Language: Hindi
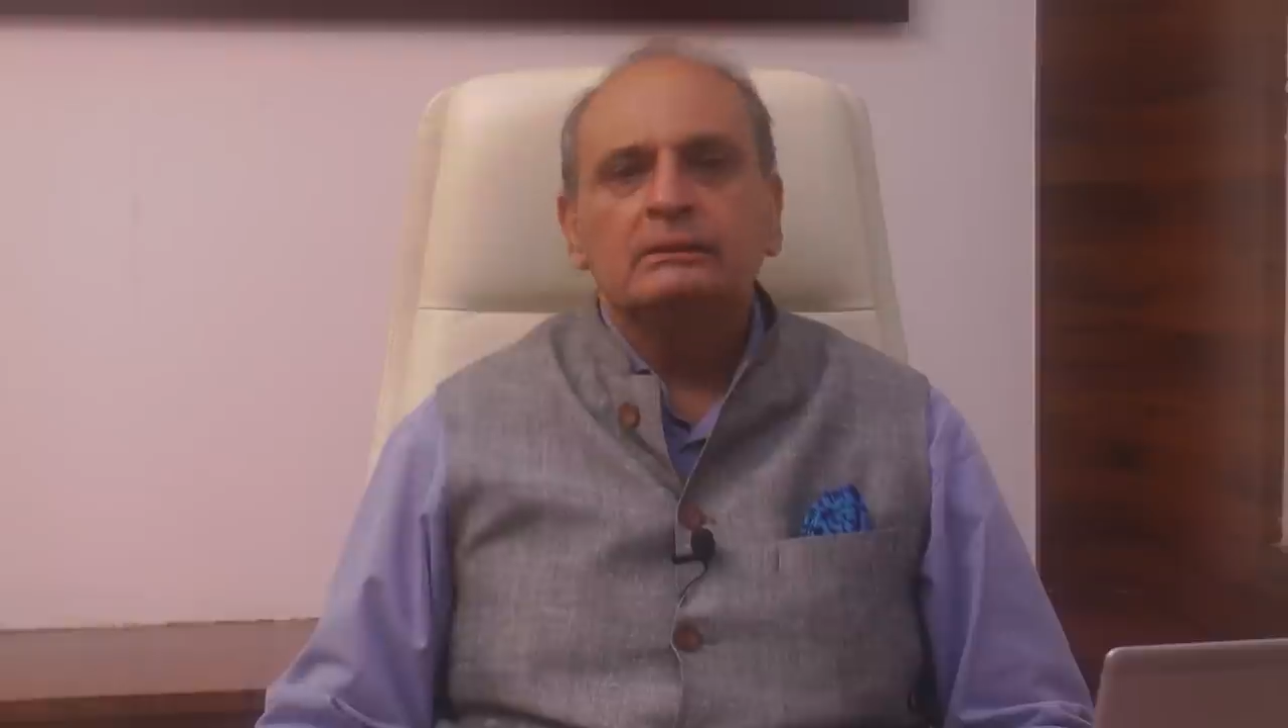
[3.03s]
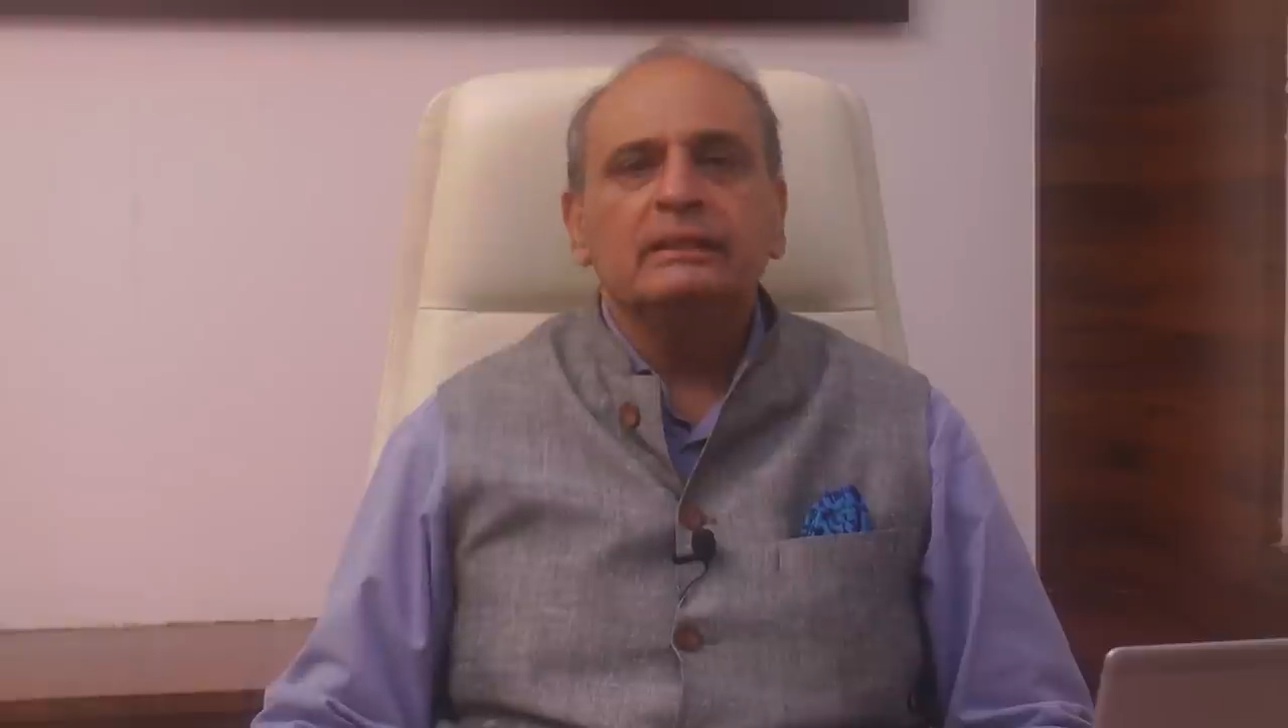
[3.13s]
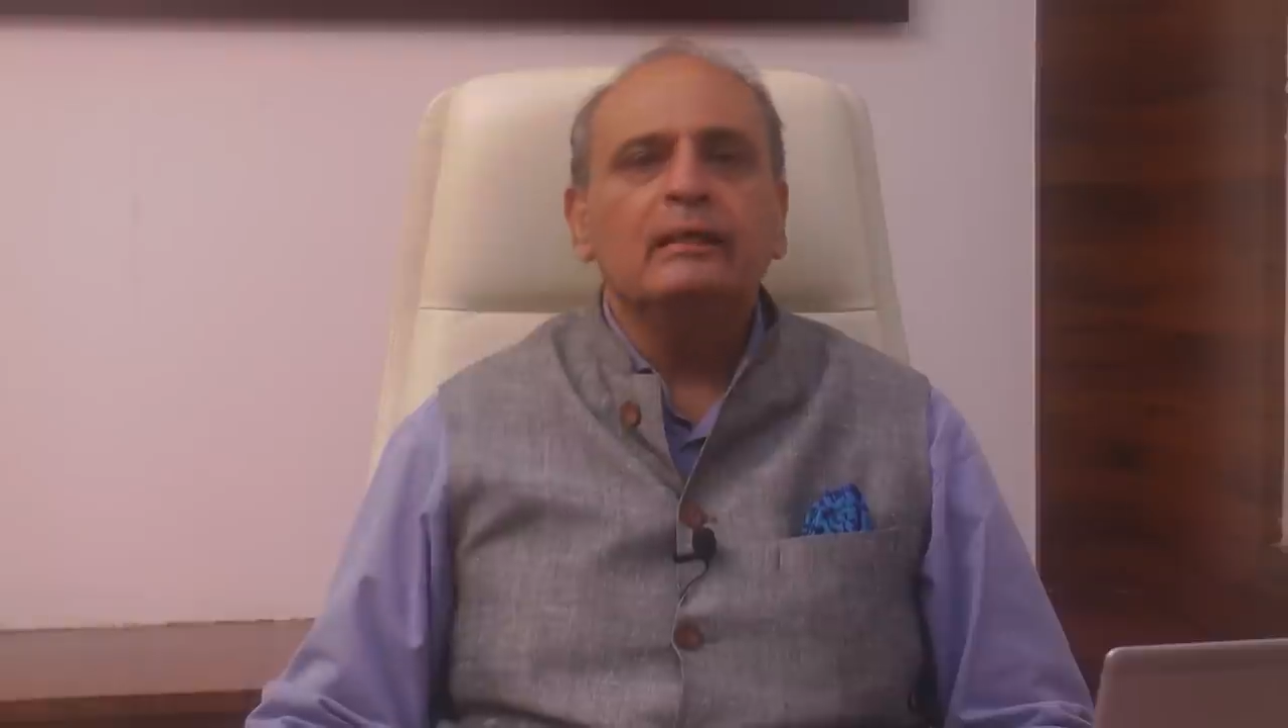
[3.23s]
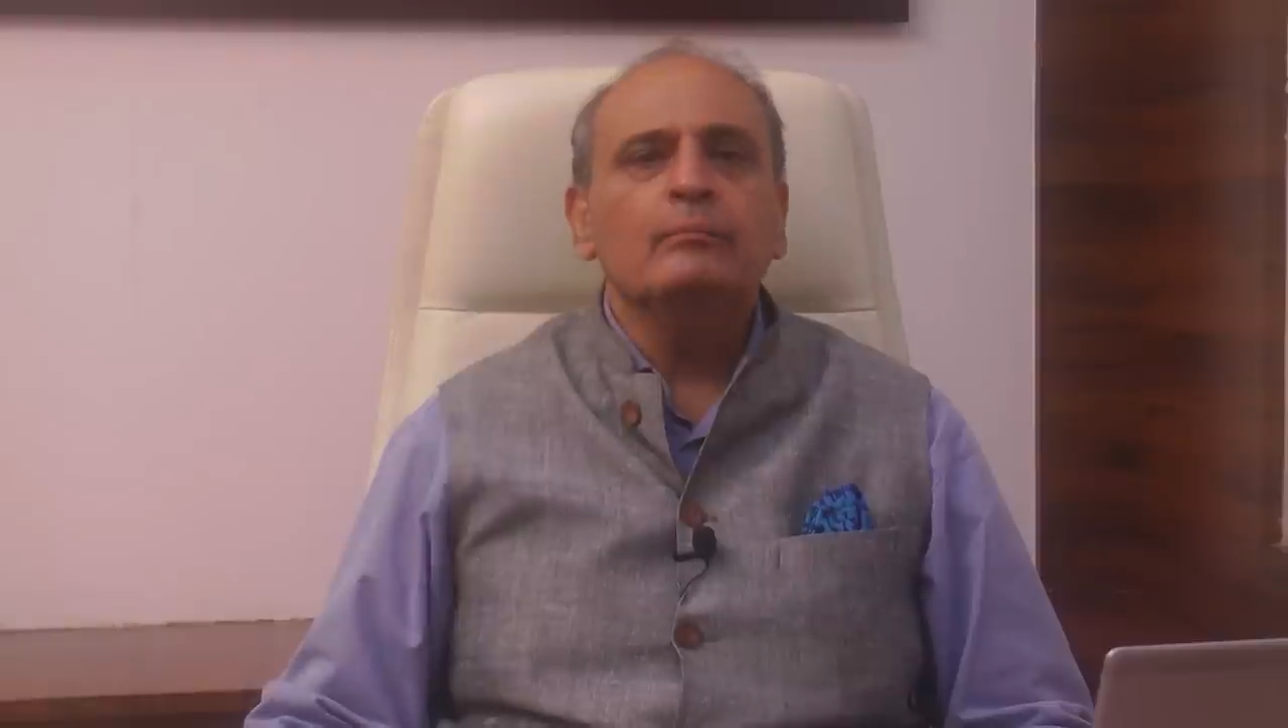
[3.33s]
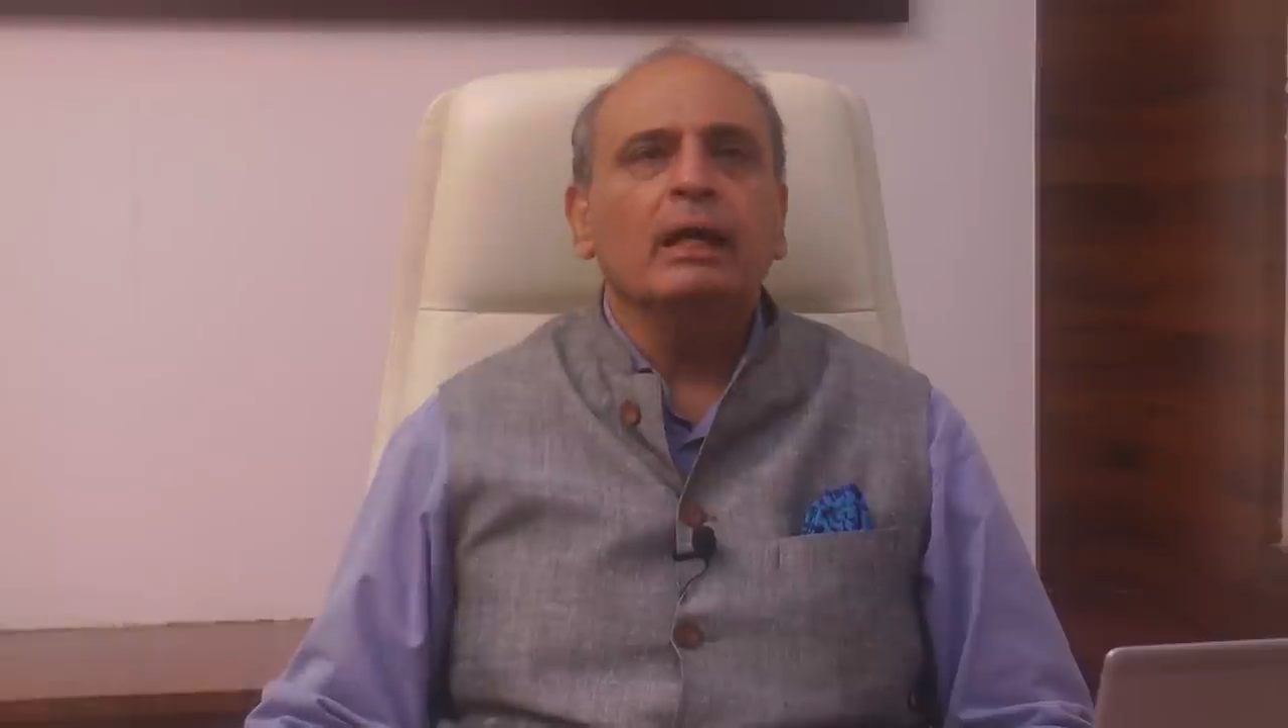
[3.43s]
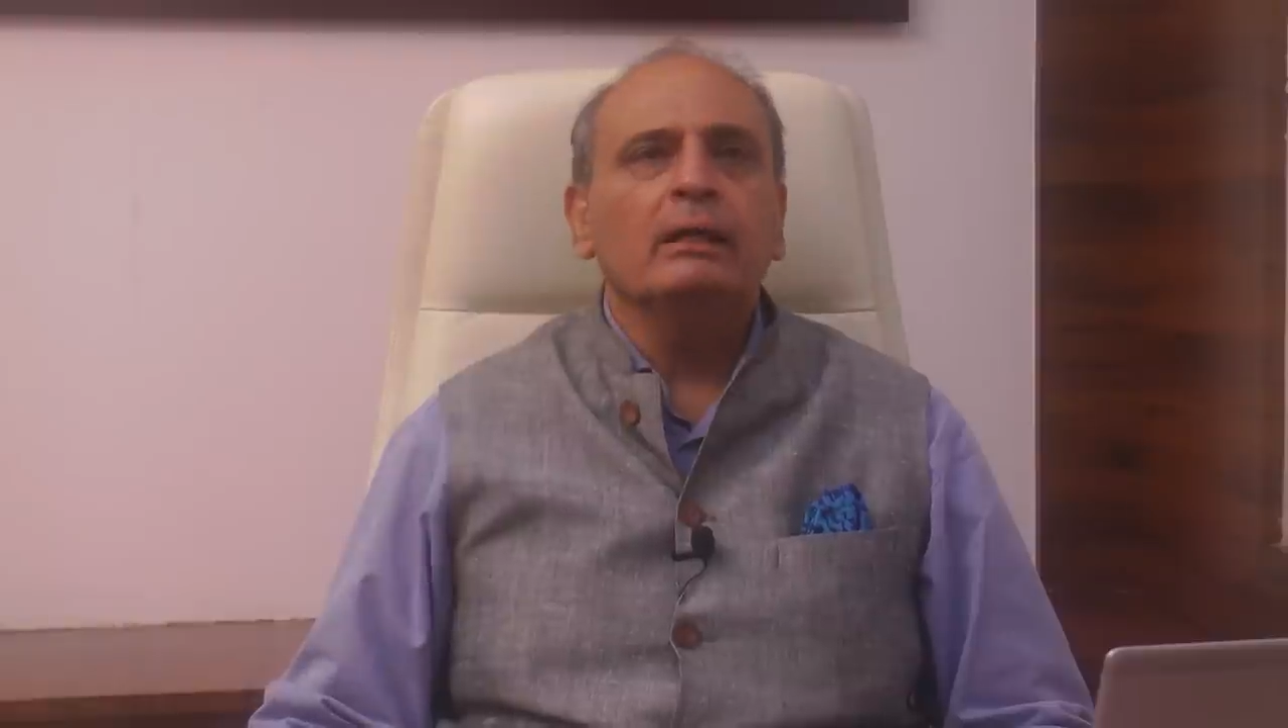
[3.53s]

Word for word: स्टील में